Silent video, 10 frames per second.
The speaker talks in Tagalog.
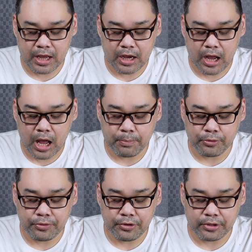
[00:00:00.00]
lang
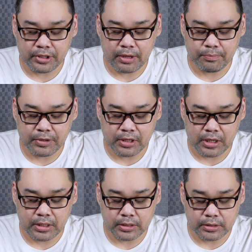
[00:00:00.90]
up to
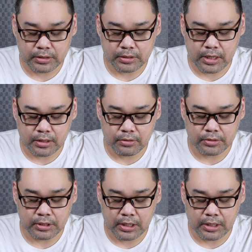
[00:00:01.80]
30fps. Sad
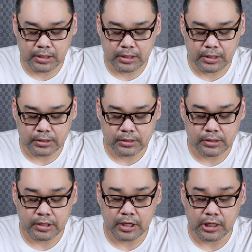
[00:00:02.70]
to say is
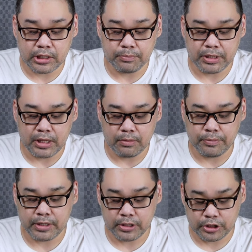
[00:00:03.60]
1080p
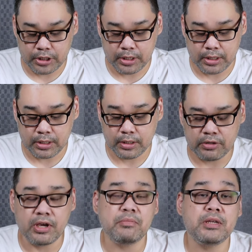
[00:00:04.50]
lang pwede siya.
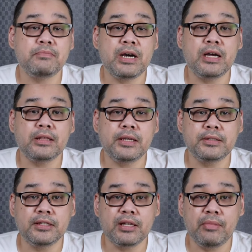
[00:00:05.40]
Anyway, may mga
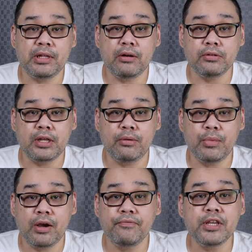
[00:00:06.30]
testing naman ako ng
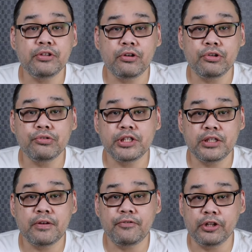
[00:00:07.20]
mga video
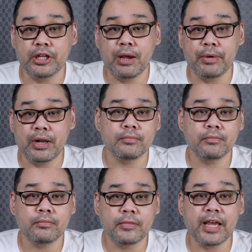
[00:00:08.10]
using the front camera
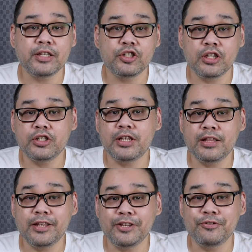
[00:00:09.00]
and judge
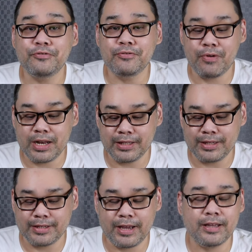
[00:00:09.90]
natin yung
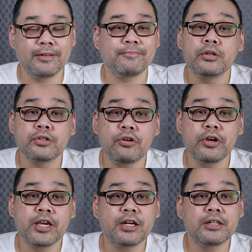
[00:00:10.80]
quality niya.
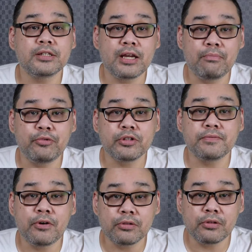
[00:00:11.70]
So here are the samples
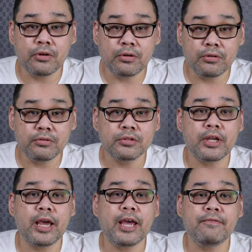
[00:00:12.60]
photos
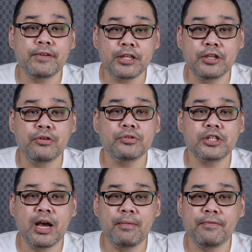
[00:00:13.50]
and videos
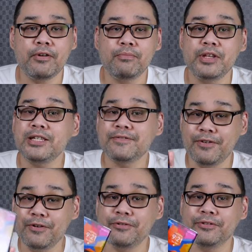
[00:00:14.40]
coming from this
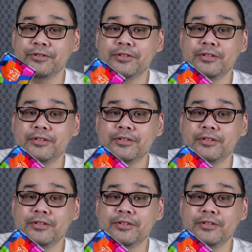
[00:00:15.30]
phone.